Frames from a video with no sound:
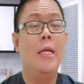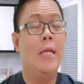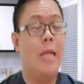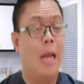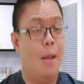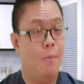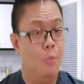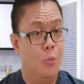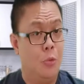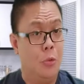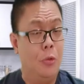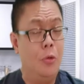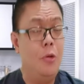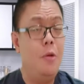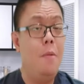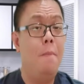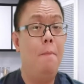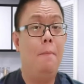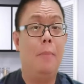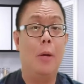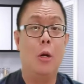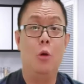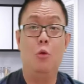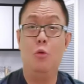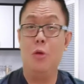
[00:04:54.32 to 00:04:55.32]
Namun,
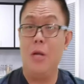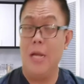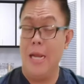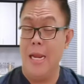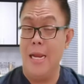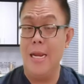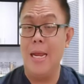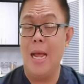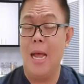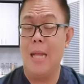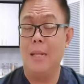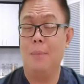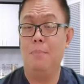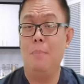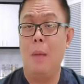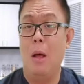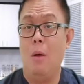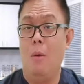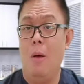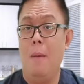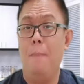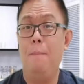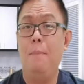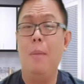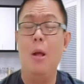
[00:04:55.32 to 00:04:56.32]
perlu diingat
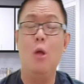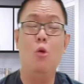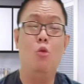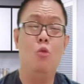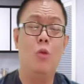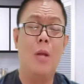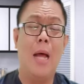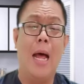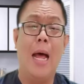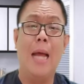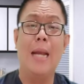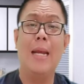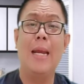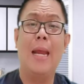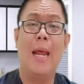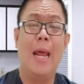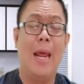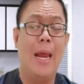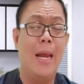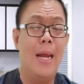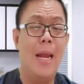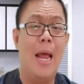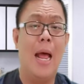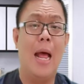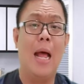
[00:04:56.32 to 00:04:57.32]
bahwa penggunaan
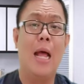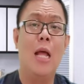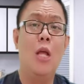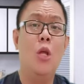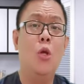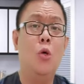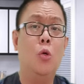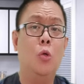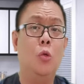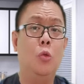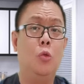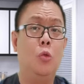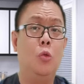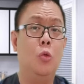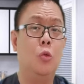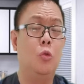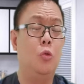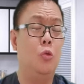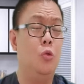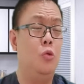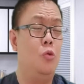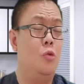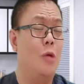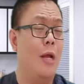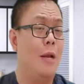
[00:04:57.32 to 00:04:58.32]
henna untuk
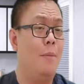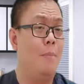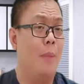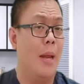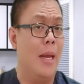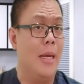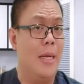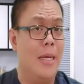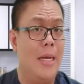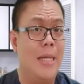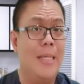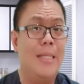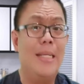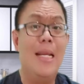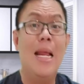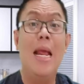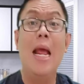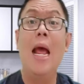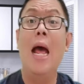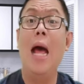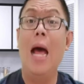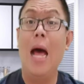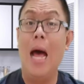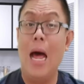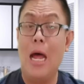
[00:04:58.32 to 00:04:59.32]
tujuan medis
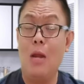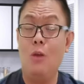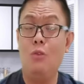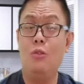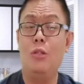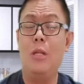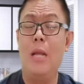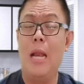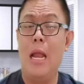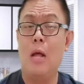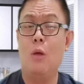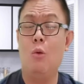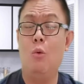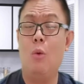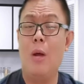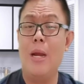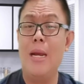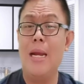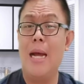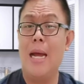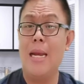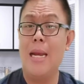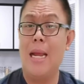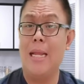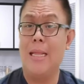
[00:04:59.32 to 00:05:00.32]
harus
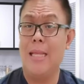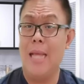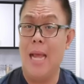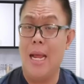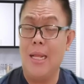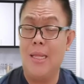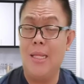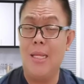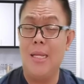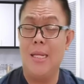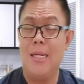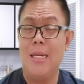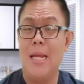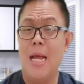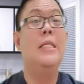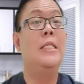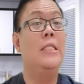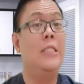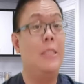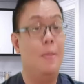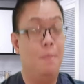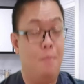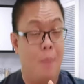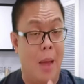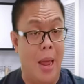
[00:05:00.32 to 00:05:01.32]
dilakukan dengan hati-hati dan
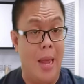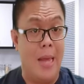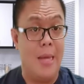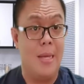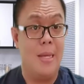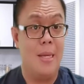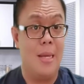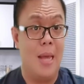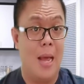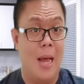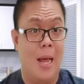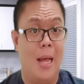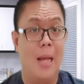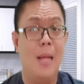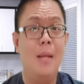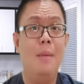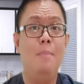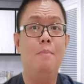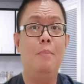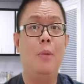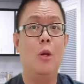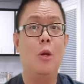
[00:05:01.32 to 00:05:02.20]
sebaiknya